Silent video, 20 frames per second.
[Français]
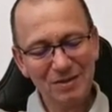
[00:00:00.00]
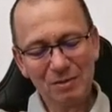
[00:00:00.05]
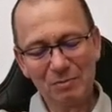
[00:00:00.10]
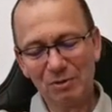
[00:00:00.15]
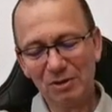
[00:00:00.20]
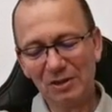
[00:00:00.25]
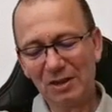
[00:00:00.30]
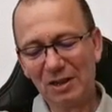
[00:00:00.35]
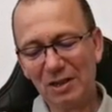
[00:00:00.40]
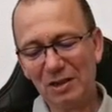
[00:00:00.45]

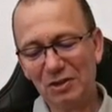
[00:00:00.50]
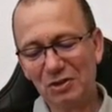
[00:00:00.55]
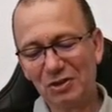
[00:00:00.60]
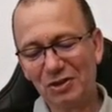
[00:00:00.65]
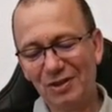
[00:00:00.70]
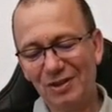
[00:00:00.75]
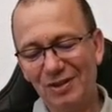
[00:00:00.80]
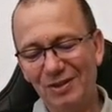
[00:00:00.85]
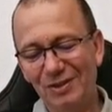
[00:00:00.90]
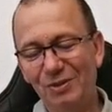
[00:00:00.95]
comment
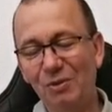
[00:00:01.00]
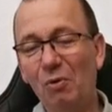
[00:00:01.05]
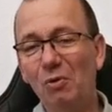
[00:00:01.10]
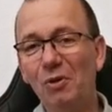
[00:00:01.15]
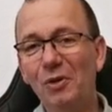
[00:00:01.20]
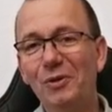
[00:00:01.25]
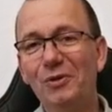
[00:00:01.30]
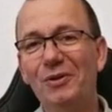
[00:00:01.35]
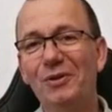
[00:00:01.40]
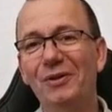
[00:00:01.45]
dirais-je, dans
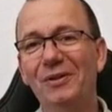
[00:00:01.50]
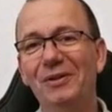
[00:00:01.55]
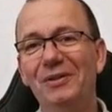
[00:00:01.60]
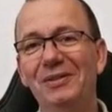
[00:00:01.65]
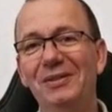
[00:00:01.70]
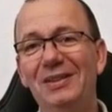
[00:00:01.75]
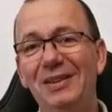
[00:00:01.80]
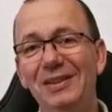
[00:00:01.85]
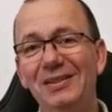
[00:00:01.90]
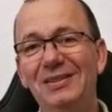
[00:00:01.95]
Luc
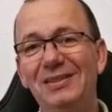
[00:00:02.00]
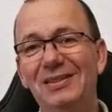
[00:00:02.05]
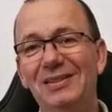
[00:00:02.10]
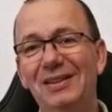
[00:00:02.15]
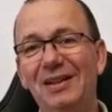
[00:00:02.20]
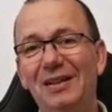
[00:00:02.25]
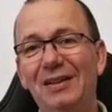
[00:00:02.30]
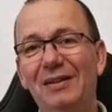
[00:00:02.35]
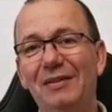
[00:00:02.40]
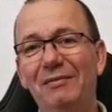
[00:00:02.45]

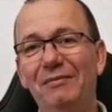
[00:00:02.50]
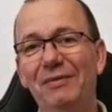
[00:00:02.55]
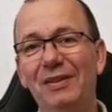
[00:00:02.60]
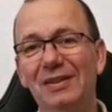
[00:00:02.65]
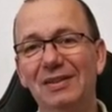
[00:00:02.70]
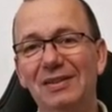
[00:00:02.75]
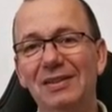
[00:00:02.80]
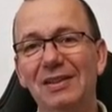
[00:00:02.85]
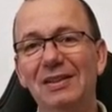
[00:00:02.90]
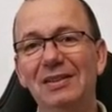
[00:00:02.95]
10,
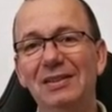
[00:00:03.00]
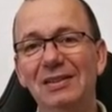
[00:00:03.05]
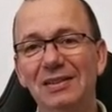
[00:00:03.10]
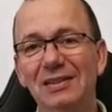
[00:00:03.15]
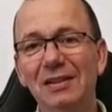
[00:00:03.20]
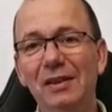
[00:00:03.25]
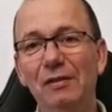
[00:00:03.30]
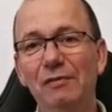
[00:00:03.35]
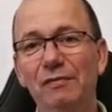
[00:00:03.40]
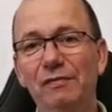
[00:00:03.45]
verset
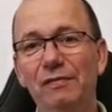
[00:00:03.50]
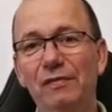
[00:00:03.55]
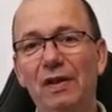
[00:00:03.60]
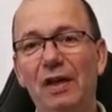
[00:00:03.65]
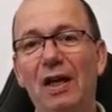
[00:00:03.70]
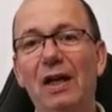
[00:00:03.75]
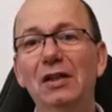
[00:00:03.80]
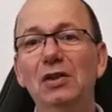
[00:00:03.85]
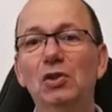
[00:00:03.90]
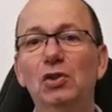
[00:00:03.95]
19.
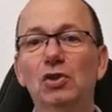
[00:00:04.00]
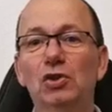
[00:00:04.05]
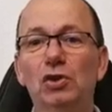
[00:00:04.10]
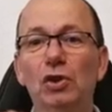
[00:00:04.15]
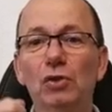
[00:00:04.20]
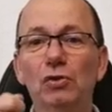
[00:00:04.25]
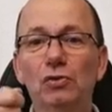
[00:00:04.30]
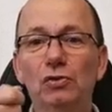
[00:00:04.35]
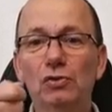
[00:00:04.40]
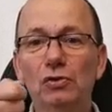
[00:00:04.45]
Hein
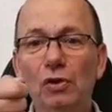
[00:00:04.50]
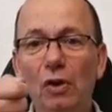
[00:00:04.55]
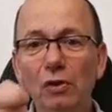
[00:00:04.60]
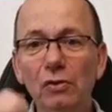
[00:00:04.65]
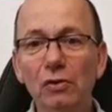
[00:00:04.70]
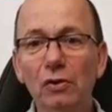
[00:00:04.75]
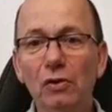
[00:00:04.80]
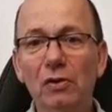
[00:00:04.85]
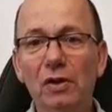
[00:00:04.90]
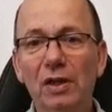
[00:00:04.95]
je
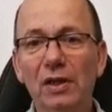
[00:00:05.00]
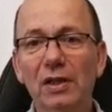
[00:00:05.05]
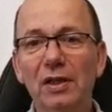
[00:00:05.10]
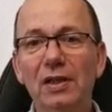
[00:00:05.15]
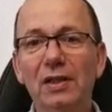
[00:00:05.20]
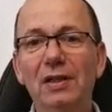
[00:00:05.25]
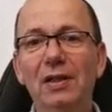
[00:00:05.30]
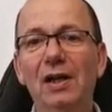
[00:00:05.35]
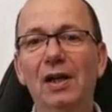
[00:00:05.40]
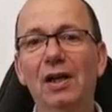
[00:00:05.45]

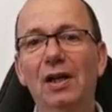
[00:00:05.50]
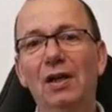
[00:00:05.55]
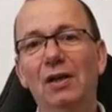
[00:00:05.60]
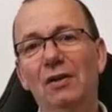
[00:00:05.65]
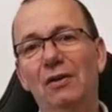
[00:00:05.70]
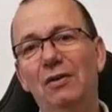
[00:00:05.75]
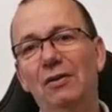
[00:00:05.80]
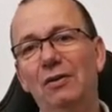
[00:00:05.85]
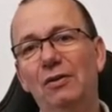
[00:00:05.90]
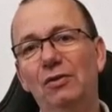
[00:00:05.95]
donnerai,
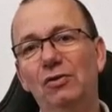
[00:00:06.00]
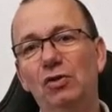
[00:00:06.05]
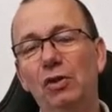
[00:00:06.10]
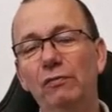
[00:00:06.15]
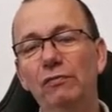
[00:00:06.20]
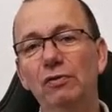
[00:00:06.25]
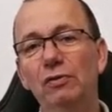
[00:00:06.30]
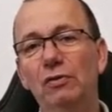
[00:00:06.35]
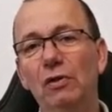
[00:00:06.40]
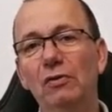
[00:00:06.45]
euh, je
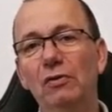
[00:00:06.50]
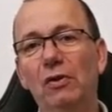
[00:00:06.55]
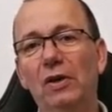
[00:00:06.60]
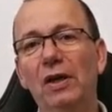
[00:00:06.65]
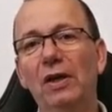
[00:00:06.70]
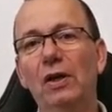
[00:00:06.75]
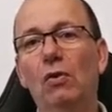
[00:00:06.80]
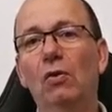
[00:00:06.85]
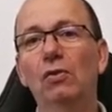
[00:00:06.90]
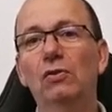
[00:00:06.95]
vous
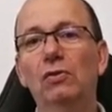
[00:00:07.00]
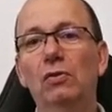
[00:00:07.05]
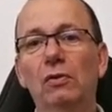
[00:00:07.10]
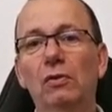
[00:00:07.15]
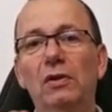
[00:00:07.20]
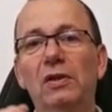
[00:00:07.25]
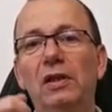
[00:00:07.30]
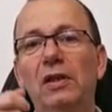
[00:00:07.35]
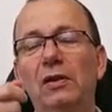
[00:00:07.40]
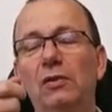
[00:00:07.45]
donnerai
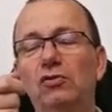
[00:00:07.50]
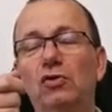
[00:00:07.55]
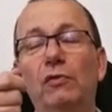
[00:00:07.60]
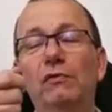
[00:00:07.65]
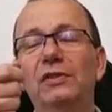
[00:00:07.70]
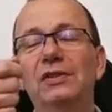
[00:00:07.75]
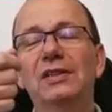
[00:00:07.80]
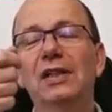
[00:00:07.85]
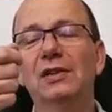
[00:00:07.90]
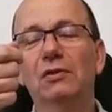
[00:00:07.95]
autorité, je
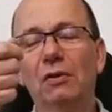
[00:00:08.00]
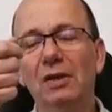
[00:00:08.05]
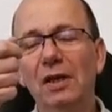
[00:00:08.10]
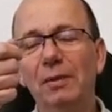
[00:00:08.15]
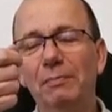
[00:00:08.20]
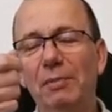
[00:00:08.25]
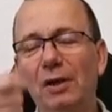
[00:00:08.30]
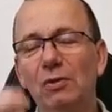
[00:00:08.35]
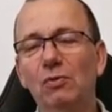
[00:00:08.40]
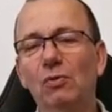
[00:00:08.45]
vous ai
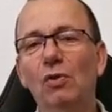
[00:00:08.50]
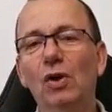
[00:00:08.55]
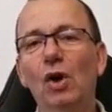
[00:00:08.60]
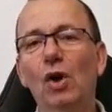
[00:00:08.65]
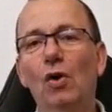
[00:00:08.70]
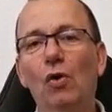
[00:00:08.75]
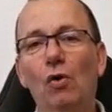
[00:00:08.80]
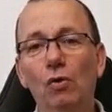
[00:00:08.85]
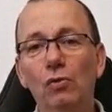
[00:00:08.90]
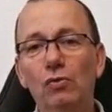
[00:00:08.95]
donné, pardon,
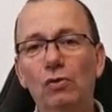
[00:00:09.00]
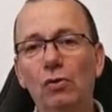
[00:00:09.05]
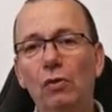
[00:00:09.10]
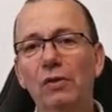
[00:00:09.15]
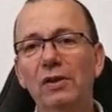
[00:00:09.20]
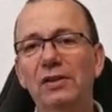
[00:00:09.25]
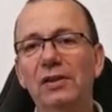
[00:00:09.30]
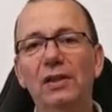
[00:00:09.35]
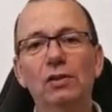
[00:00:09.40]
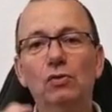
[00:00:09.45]

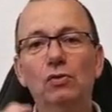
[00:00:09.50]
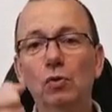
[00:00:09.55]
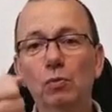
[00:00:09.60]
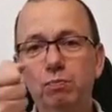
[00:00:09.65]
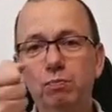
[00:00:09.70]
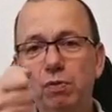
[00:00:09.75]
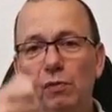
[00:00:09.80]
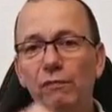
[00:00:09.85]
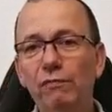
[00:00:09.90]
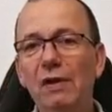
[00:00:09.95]
autorité, tout
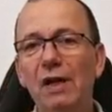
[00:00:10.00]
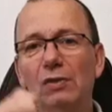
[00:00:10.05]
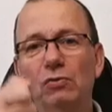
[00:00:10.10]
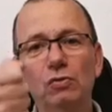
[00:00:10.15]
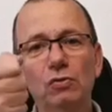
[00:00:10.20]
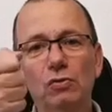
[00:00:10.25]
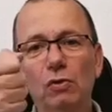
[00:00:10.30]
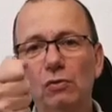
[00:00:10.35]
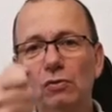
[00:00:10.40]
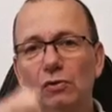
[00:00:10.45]
pouvoir,
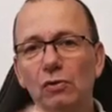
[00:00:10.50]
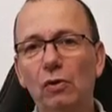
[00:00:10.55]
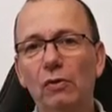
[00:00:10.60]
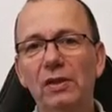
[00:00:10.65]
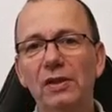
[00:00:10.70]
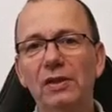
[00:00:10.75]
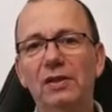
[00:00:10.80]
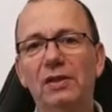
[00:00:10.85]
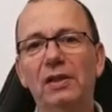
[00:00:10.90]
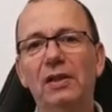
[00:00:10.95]
toute
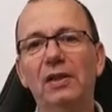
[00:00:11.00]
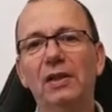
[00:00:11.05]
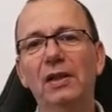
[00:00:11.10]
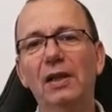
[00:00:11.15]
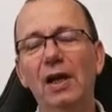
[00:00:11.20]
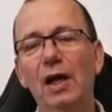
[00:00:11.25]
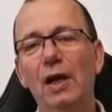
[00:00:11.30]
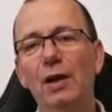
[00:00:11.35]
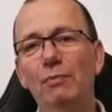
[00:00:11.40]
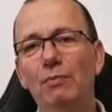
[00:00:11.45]

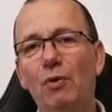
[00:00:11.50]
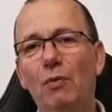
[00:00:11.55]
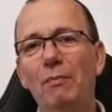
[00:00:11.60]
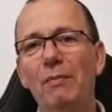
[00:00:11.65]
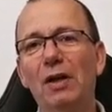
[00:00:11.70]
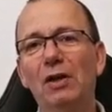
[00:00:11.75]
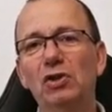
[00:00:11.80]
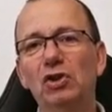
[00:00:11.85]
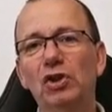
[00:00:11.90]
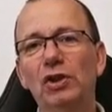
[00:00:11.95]
autorité pour
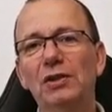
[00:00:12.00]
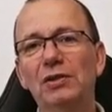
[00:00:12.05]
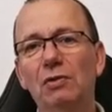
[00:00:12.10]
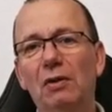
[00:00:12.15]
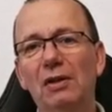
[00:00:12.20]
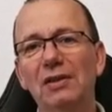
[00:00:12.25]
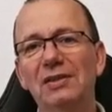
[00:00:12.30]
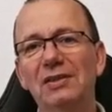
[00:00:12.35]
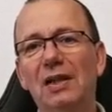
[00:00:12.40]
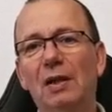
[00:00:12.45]
marcher
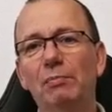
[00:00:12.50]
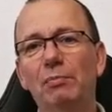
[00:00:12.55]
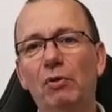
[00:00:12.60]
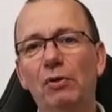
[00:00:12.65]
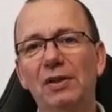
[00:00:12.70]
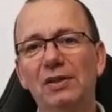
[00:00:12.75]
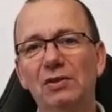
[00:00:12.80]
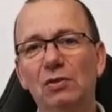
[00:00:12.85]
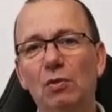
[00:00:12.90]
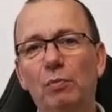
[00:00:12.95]
sur les
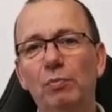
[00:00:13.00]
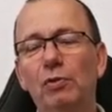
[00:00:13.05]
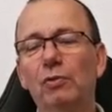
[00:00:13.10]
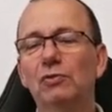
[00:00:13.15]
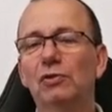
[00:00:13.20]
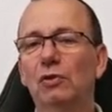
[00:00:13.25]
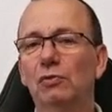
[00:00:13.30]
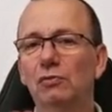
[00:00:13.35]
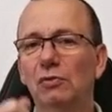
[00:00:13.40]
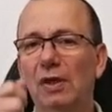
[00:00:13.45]
serpents et les scorpions,
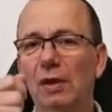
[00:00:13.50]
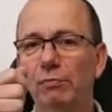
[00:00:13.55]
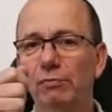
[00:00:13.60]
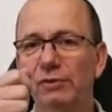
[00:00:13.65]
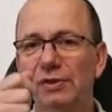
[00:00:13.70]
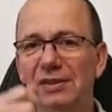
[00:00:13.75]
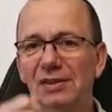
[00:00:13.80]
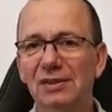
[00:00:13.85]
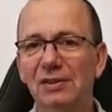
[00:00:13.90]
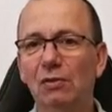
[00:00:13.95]
sur toute la
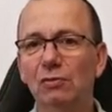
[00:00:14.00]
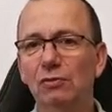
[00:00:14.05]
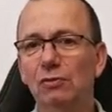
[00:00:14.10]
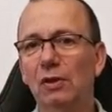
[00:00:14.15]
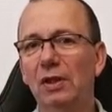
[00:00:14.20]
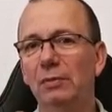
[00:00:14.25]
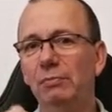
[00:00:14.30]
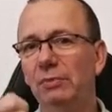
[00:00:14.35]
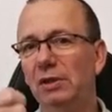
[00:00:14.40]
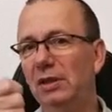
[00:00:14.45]
puissance de
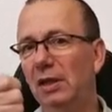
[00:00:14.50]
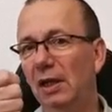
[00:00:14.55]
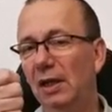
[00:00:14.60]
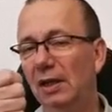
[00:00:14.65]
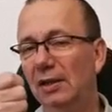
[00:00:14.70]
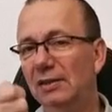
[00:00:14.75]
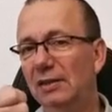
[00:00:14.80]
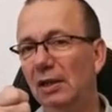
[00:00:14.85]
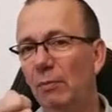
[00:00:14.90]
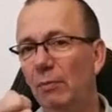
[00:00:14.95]
l'ennemi.
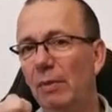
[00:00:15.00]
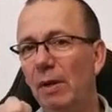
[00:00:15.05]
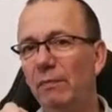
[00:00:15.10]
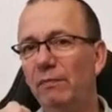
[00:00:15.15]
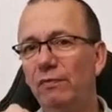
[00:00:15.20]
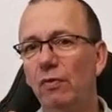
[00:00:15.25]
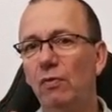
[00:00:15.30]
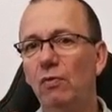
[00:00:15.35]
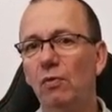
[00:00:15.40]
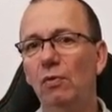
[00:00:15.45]
C'est le même
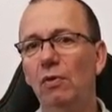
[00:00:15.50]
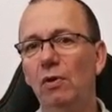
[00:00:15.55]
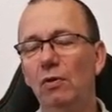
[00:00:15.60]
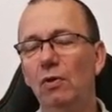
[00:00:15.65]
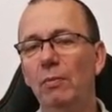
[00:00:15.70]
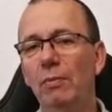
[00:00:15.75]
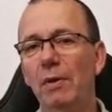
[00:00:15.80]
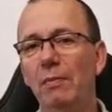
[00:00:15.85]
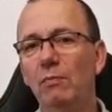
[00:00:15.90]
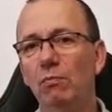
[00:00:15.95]
veau,
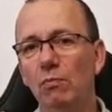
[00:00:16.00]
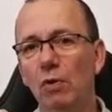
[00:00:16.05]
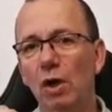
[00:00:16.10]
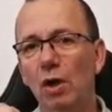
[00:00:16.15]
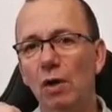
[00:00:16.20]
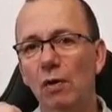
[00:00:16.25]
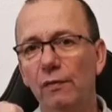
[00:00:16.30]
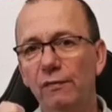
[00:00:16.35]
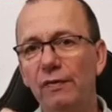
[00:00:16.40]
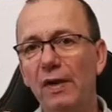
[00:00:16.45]
le même
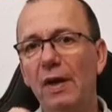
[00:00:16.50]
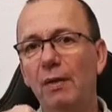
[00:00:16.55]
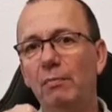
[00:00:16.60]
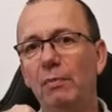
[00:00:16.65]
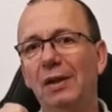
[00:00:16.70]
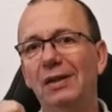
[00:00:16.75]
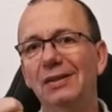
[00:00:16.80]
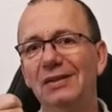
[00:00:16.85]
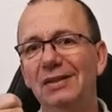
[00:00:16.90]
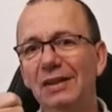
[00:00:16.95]

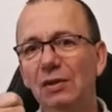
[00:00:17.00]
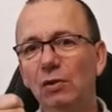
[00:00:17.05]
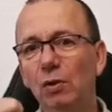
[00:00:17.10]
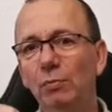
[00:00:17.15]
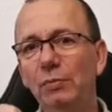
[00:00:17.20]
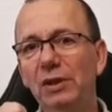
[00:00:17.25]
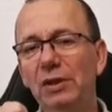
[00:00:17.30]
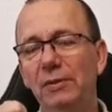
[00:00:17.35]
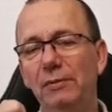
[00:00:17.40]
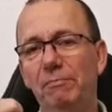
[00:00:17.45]
verbe,
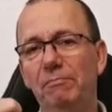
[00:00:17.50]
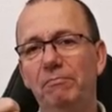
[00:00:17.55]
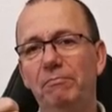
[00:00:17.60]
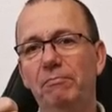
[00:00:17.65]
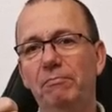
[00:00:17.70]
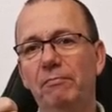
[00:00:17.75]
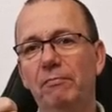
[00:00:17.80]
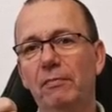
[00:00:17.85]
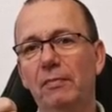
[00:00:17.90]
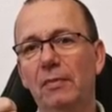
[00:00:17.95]
didomi ».
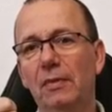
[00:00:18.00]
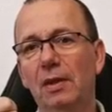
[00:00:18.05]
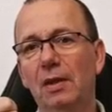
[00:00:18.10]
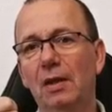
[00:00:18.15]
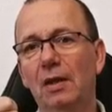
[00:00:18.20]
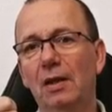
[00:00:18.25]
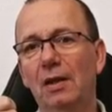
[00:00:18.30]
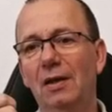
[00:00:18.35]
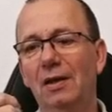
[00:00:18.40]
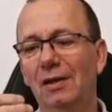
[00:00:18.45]

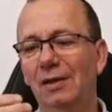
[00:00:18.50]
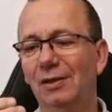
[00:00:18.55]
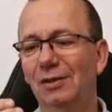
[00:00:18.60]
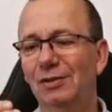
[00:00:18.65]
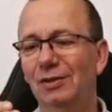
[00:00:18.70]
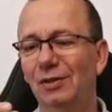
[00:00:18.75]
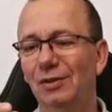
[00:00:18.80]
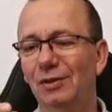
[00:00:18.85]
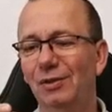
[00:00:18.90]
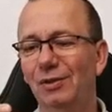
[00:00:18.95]

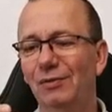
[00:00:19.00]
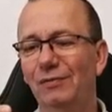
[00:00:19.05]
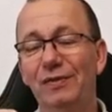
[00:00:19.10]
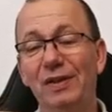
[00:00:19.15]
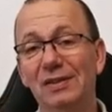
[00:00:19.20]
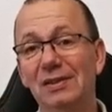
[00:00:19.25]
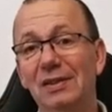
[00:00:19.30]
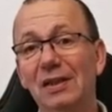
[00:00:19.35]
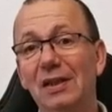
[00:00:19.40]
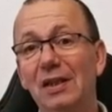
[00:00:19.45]
Ce
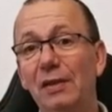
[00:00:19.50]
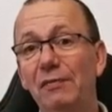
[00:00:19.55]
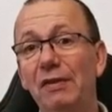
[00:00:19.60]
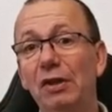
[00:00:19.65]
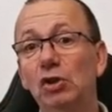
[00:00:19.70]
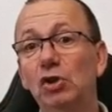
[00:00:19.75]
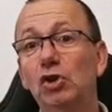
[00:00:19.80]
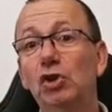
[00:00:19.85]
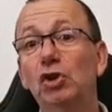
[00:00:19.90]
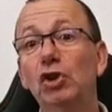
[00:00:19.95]
verset qui
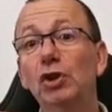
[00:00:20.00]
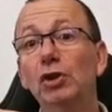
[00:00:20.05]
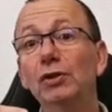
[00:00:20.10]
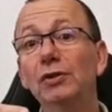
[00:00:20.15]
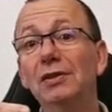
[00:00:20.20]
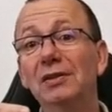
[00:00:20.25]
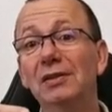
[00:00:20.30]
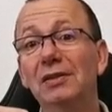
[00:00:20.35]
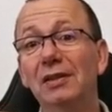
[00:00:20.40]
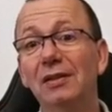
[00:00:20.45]
vient
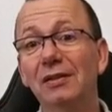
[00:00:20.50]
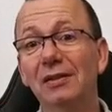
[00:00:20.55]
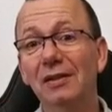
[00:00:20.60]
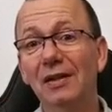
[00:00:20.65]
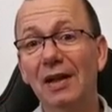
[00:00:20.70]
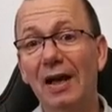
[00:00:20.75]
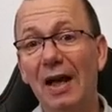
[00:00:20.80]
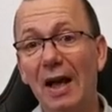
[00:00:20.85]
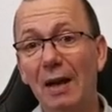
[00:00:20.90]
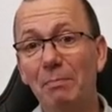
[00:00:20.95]
juste
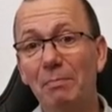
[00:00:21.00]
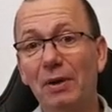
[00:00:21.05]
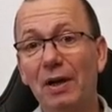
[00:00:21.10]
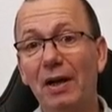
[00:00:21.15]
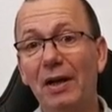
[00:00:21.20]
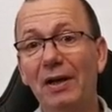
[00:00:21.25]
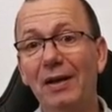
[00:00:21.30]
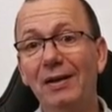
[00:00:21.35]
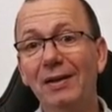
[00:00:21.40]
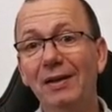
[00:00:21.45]

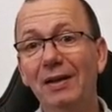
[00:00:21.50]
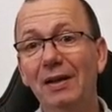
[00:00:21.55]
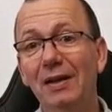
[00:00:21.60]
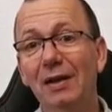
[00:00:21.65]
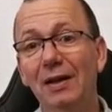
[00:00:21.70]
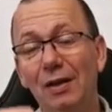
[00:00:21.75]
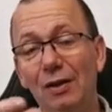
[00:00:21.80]
après,